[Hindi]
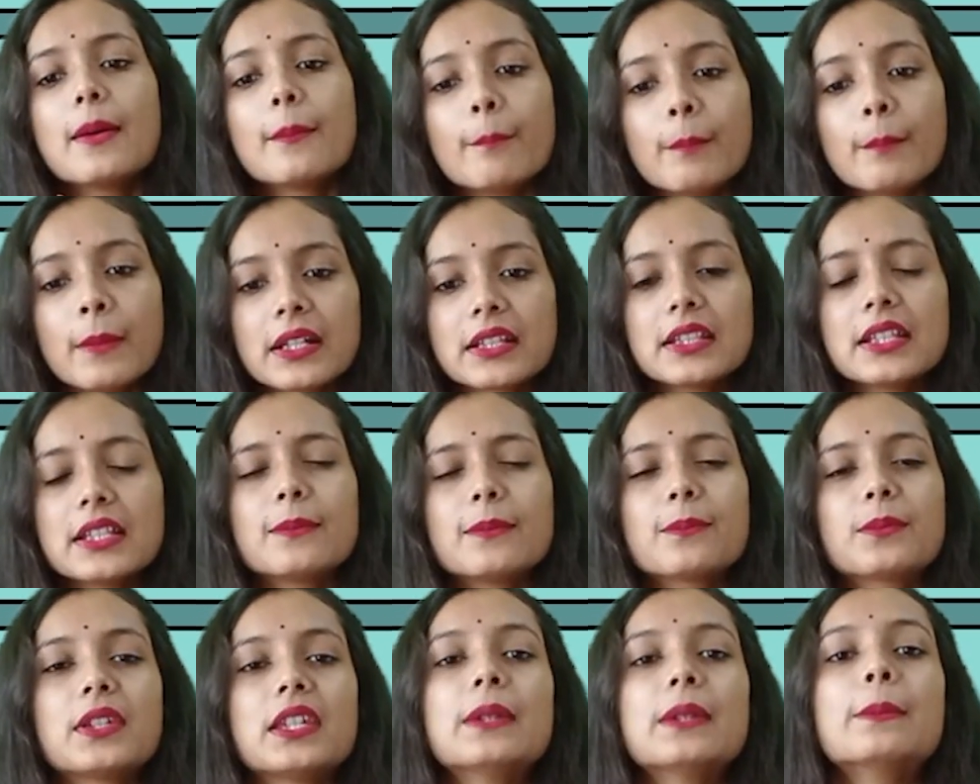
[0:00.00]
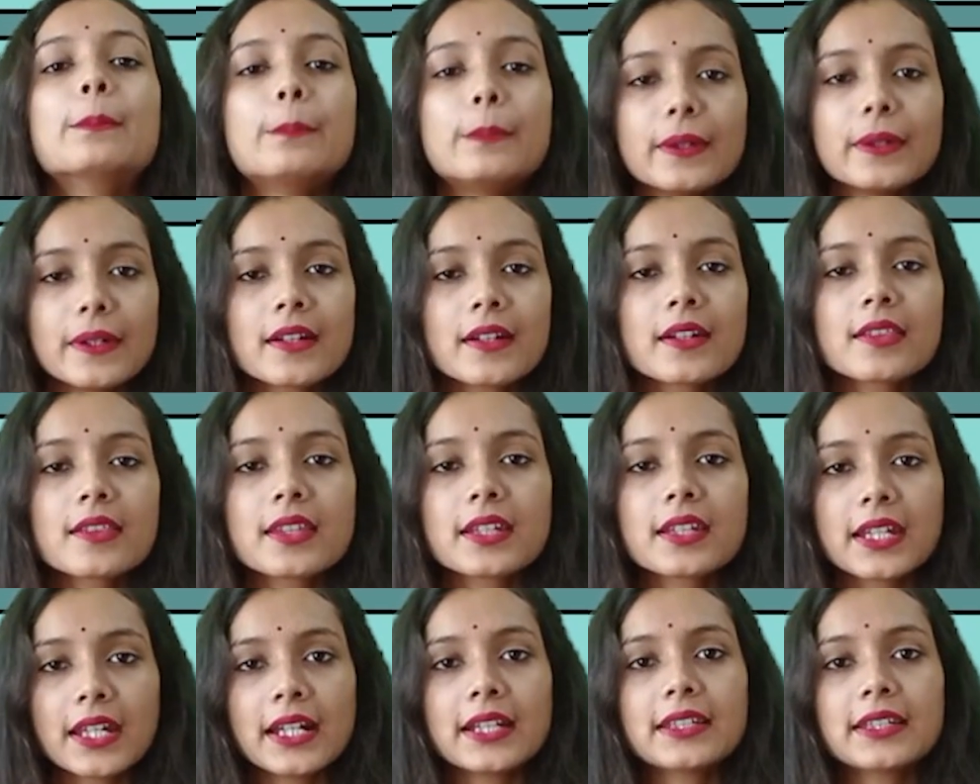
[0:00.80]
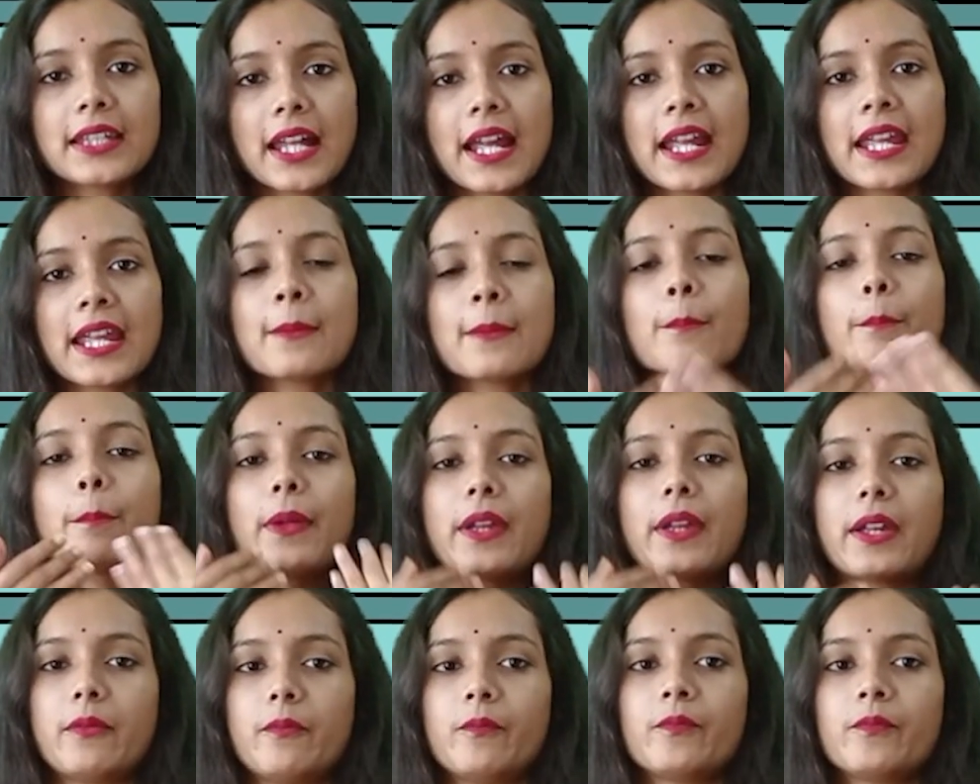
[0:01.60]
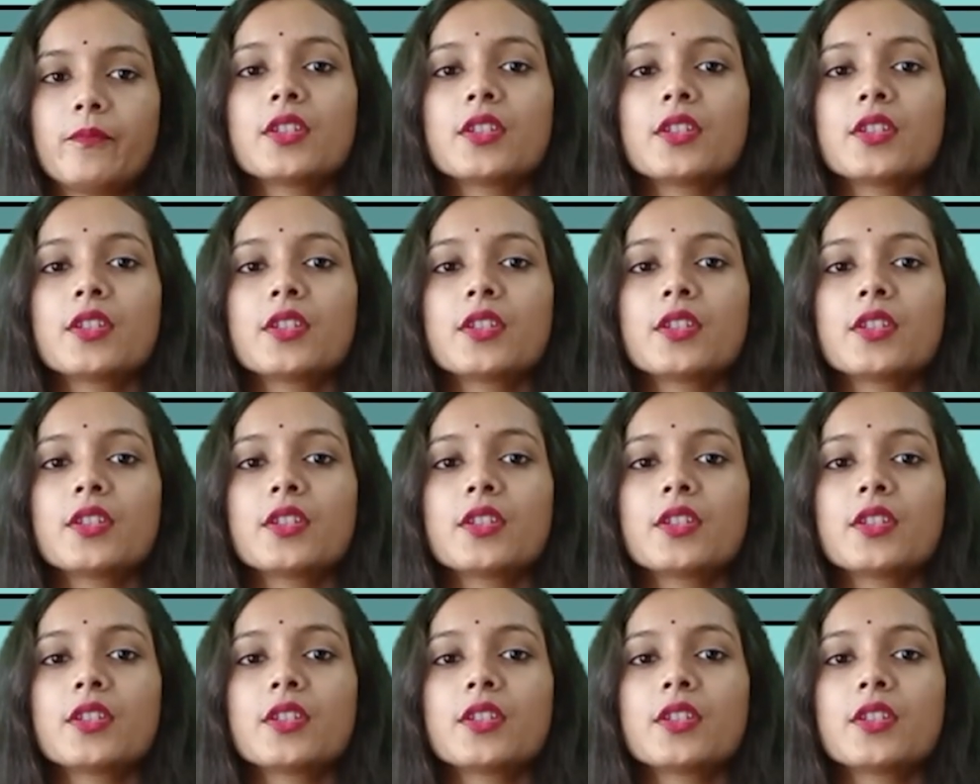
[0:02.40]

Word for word: मतलब कि बर्थ के टाइम पे